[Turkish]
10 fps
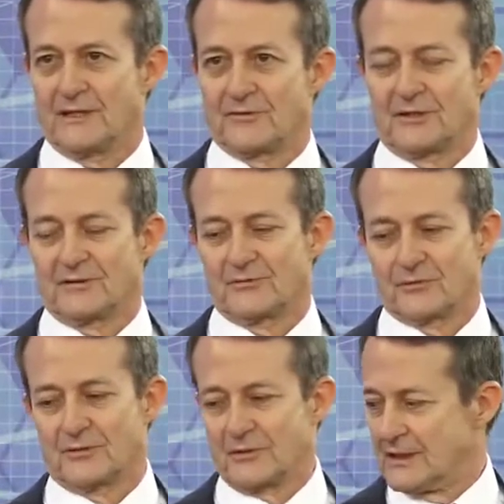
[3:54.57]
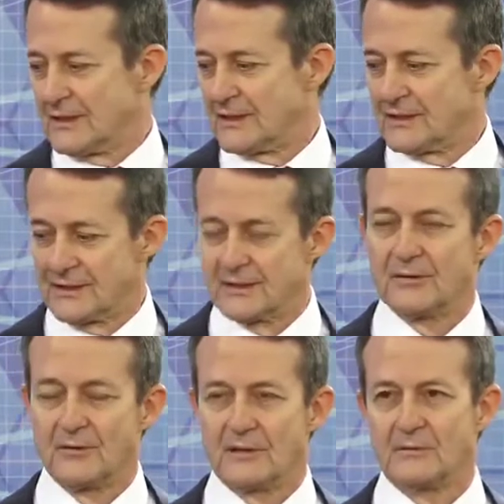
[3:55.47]
Gerçekten çok e,
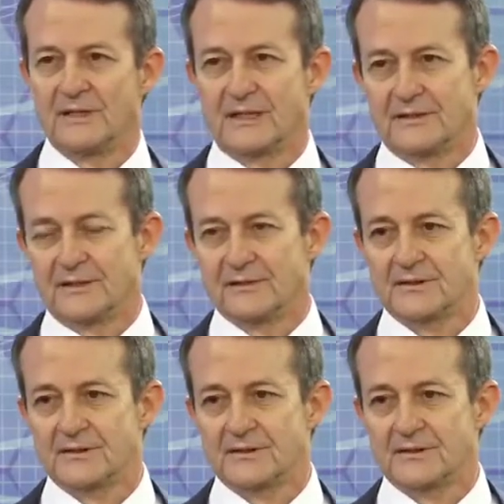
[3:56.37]
önemli bir yere